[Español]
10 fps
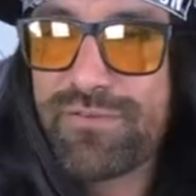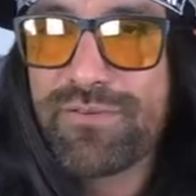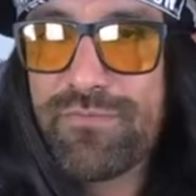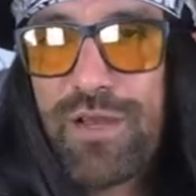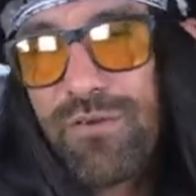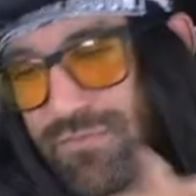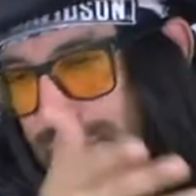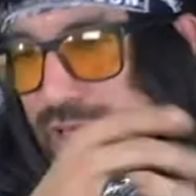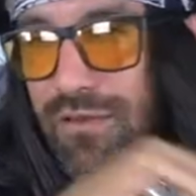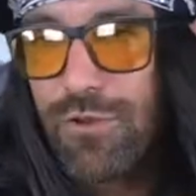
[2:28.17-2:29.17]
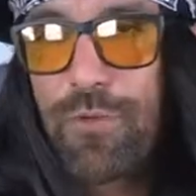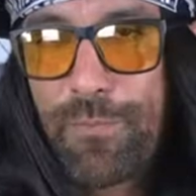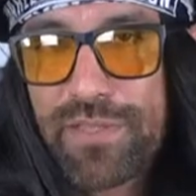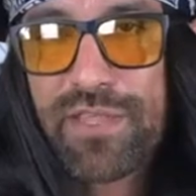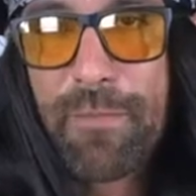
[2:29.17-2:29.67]
Bueno, sí, los
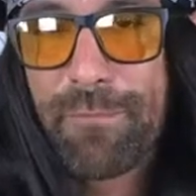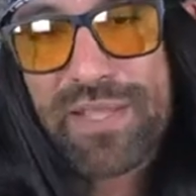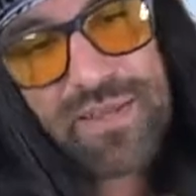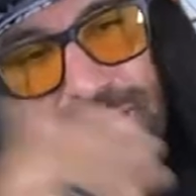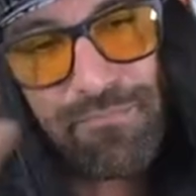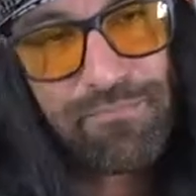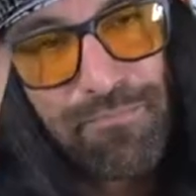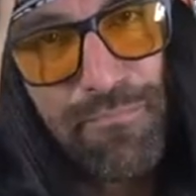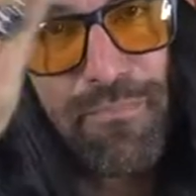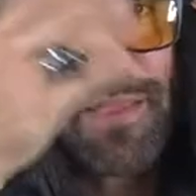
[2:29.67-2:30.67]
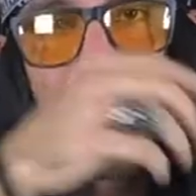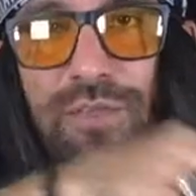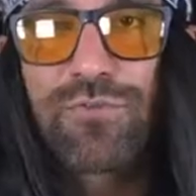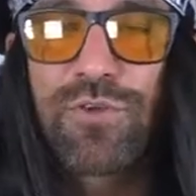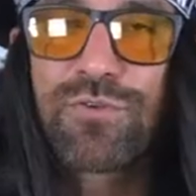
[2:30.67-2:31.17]
papás tienen prisa de mandar a
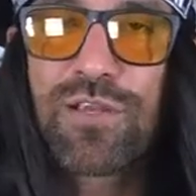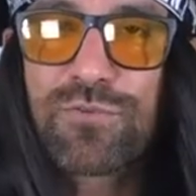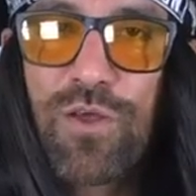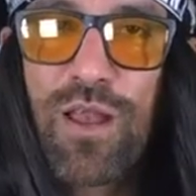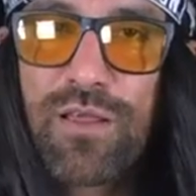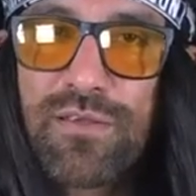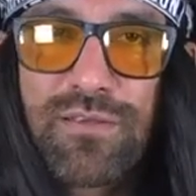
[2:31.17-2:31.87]
sus hijos a la escuela.